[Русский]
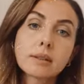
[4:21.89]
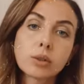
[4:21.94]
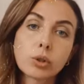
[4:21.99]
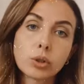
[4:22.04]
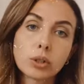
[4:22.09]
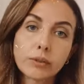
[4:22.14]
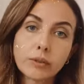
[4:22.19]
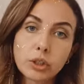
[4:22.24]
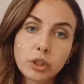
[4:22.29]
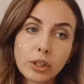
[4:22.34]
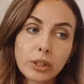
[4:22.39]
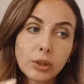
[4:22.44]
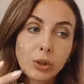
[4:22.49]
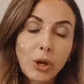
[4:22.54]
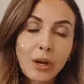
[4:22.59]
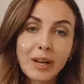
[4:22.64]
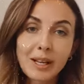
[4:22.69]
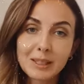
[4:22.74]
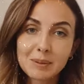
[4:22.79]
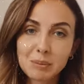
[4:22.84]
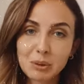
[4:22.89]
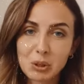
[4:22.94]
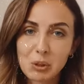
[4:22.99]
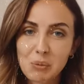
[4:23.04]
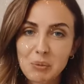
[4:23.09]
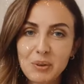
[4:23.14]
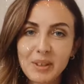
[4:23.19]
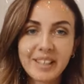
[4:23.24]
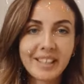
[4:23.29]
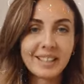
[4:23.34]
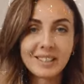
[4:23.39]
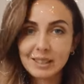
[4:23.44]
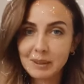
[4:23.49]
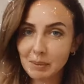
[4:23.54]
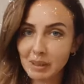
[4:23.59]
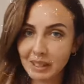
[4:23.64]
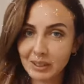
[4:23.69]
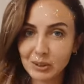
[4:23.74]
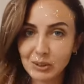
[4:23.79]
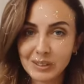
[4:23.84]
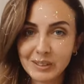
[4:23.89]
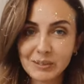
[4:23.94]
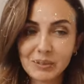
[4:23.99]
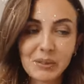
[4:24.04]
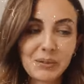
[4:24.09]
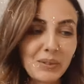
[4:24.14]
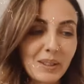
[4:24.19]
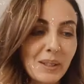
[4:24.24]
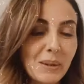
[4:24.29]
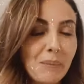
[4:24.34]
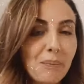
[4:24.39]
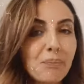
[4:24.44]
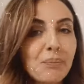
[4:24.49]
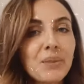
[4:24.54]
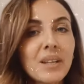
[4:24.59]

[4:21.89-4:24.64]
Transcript: то есть в очередной раз, почему я не собиралась сегодня в эфир,